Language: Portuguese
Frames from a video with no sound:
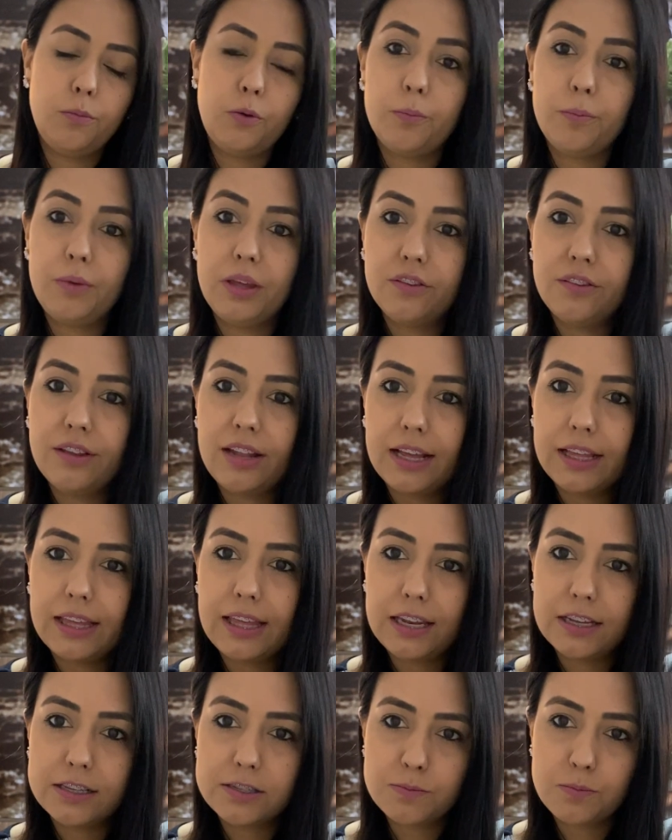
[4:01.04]
O meu medo era
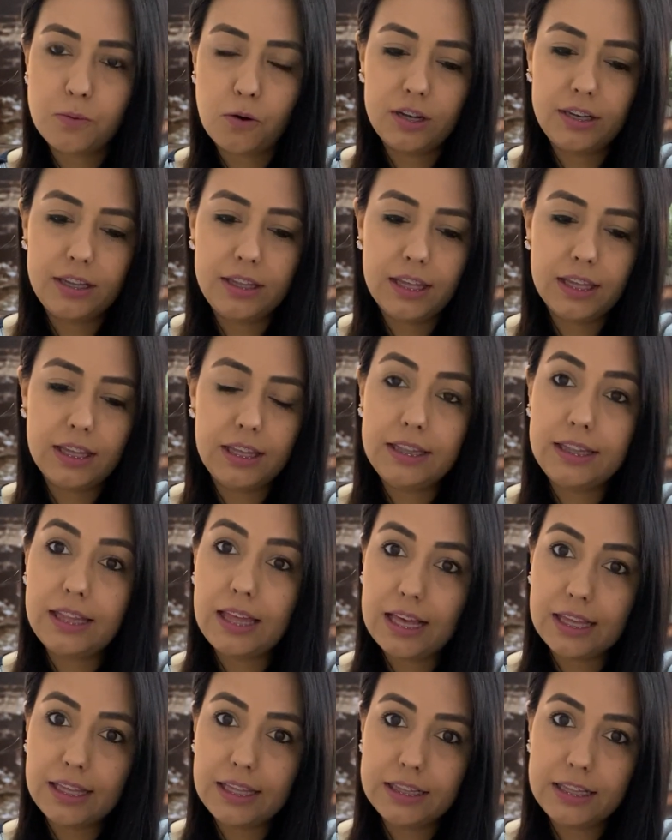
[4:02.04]
aquelas bolinhas que
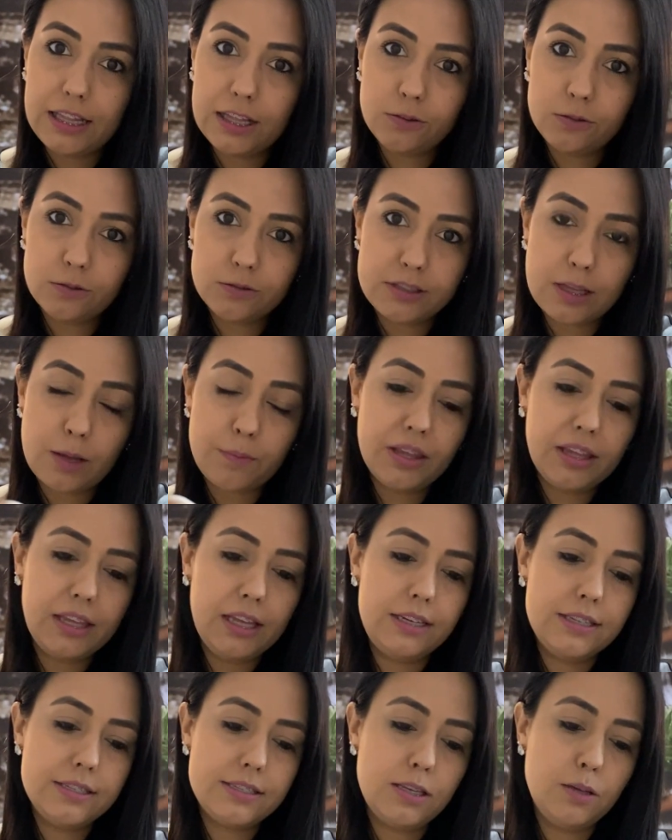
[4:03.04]
tem aqui dentro, sabe?
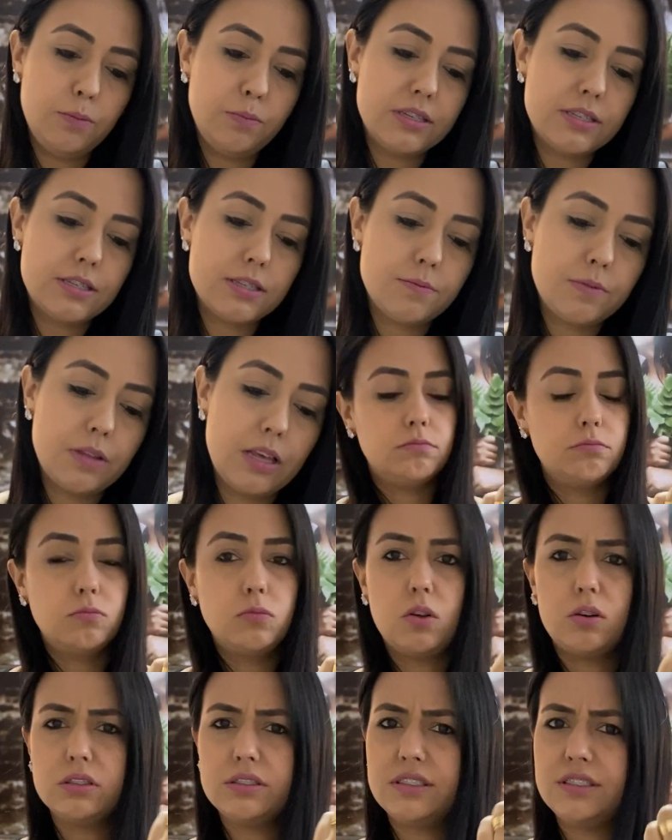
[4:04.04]
Aqueles imãs.
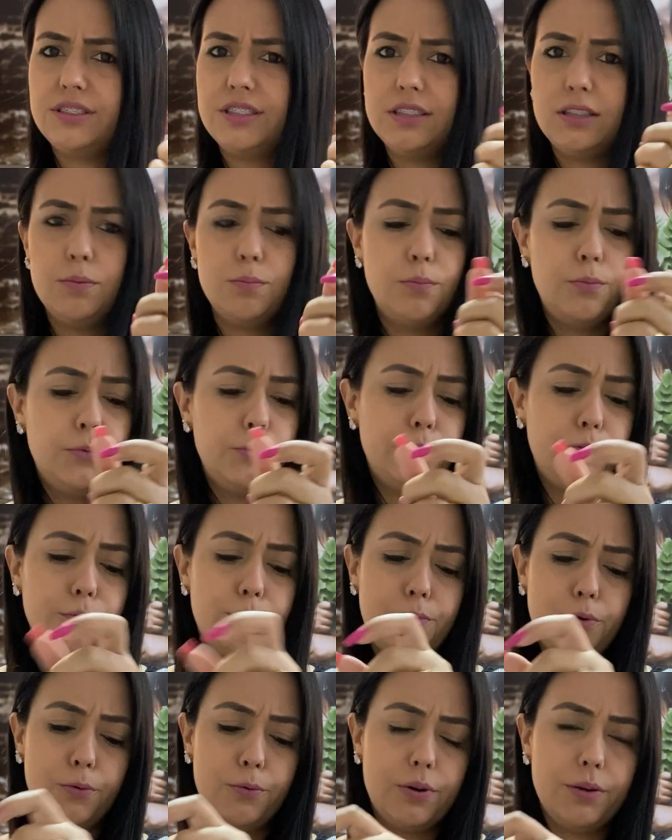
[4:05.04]
Nossa, gente, muito
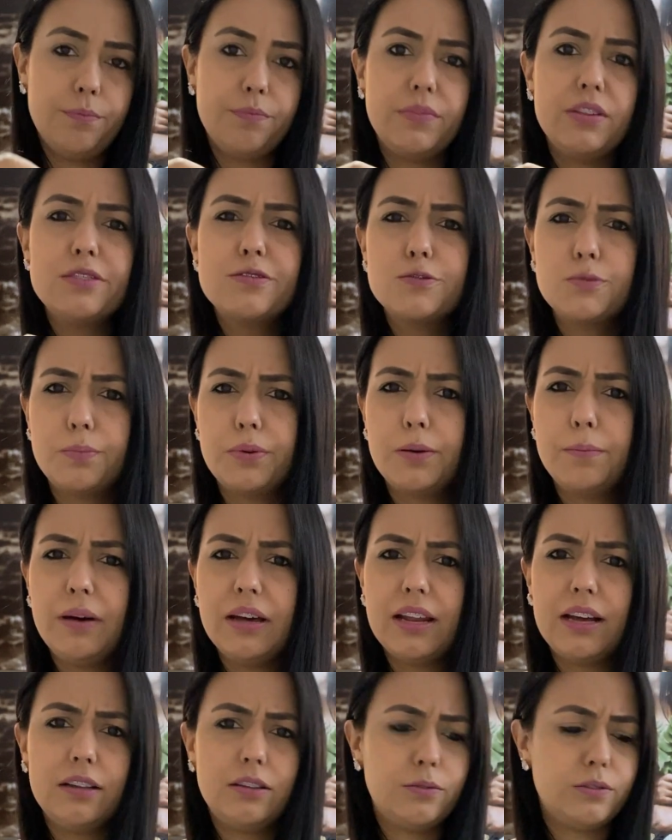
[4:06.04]
boa e super
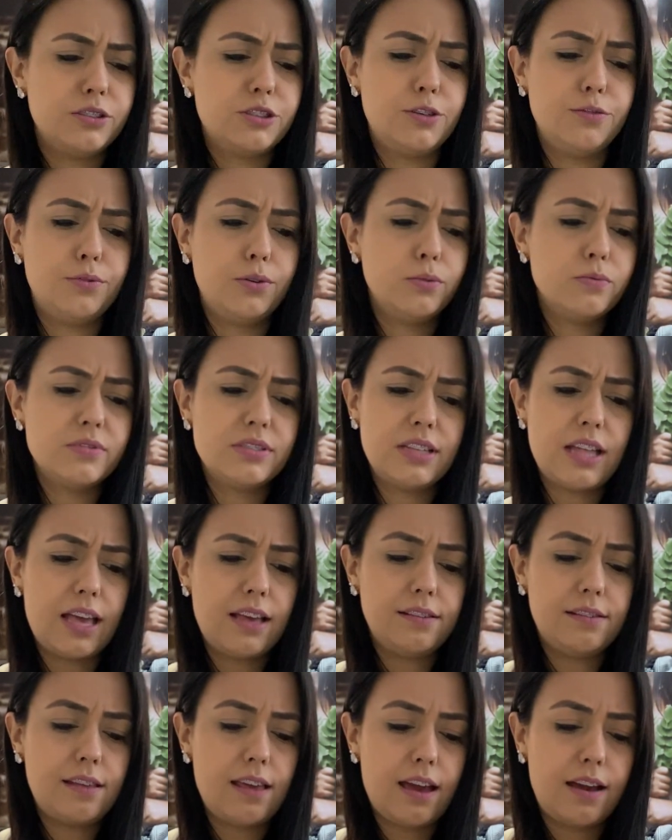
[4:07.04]
barato. acho que foi uns
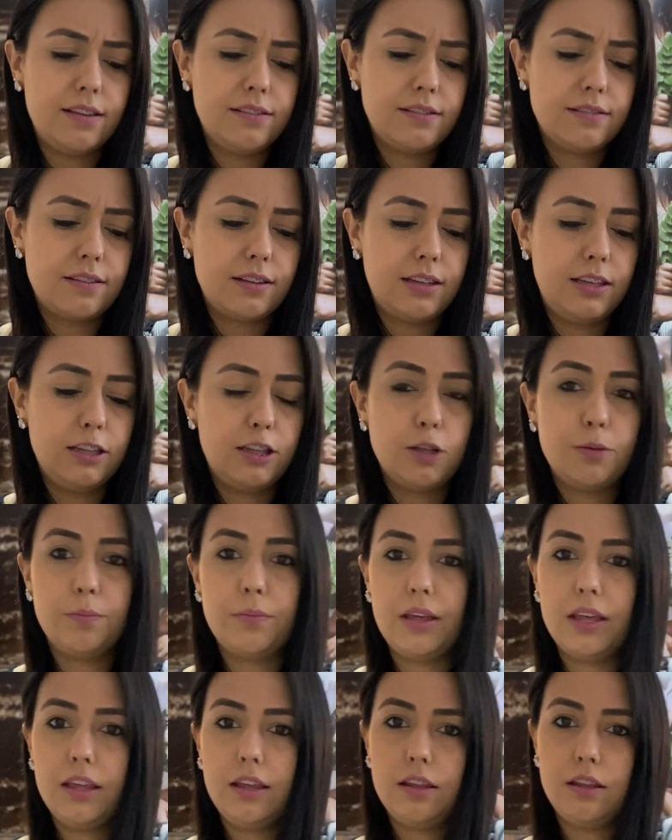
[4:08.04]
10 reais essa aqui
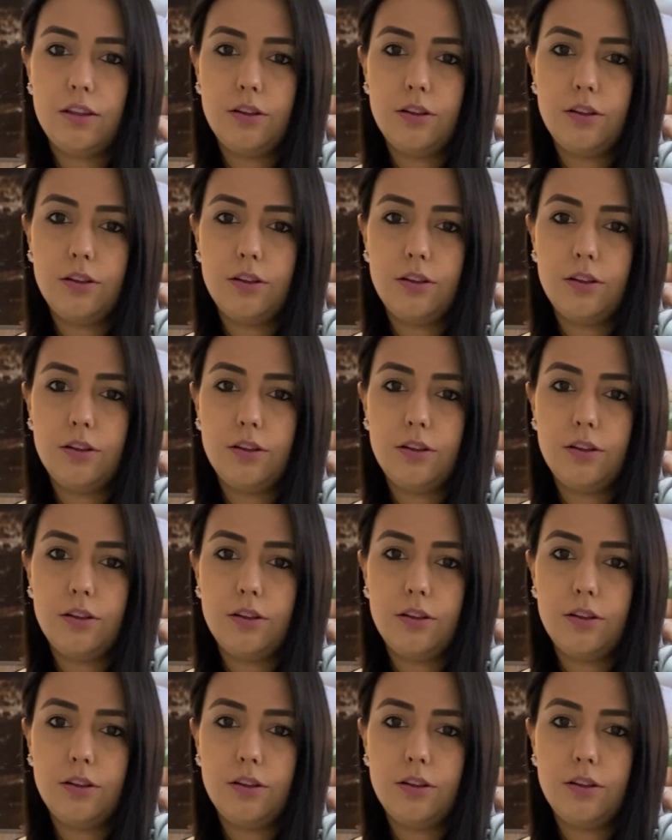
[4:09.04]
também.